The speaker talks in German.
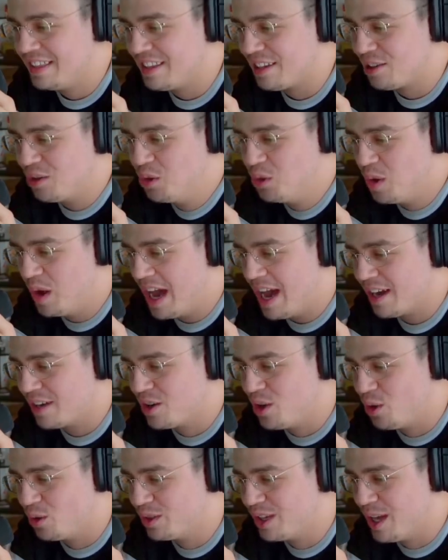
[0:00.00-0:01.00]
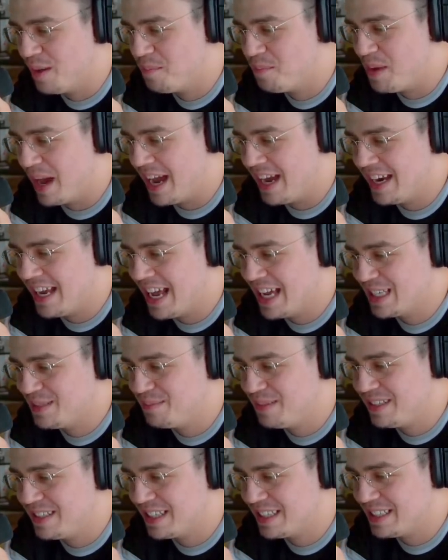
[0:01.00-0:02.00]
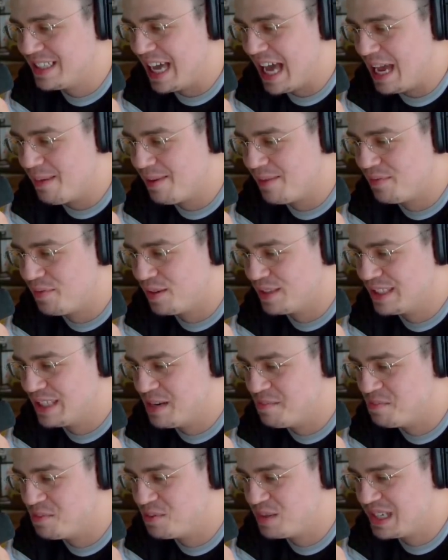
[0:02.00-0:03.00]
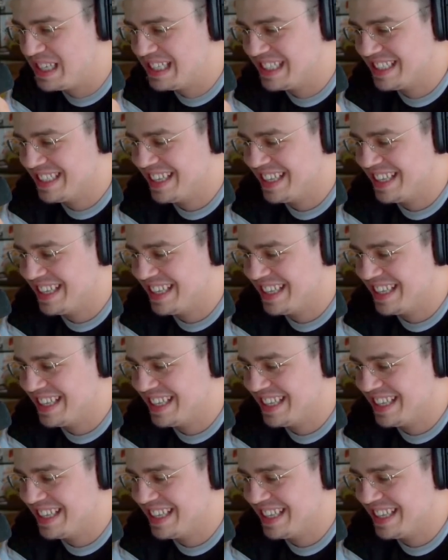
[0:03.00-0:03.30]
QR-Code campaign has been disabled for some reason.